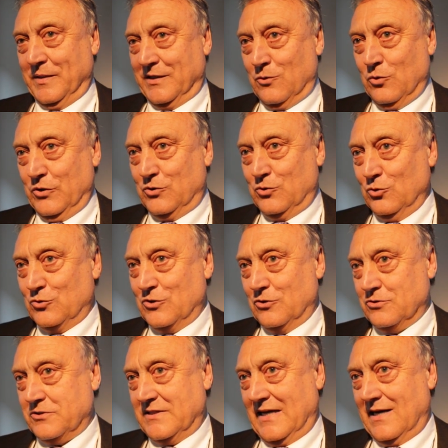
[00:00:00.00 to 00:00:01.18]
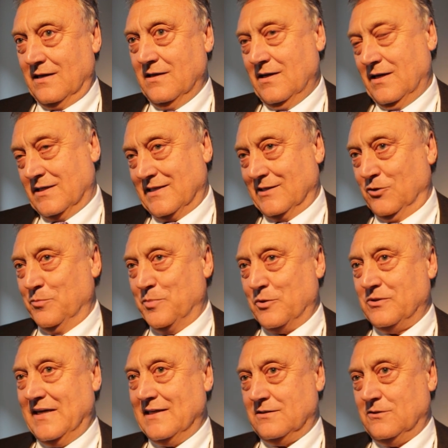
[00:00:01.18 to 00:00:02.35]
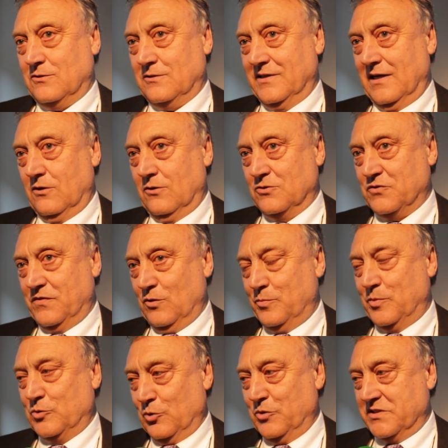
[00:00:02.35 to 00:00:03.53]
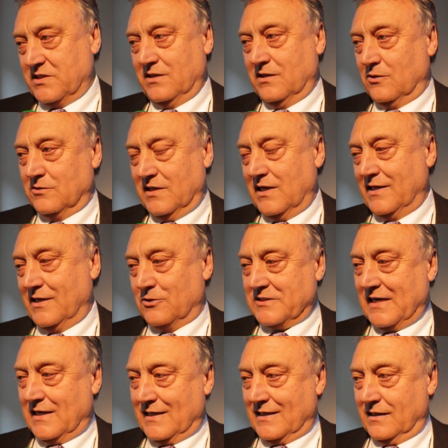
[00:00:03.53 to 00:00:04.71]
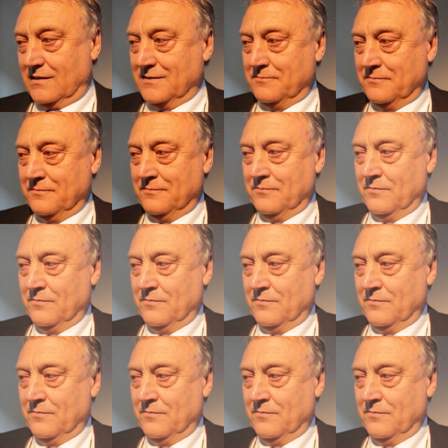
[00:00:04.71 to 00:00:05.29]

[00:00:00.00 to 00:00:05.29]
per cui tutto ciò sta, è stato improntato nello sviluppo turistico della nostra area.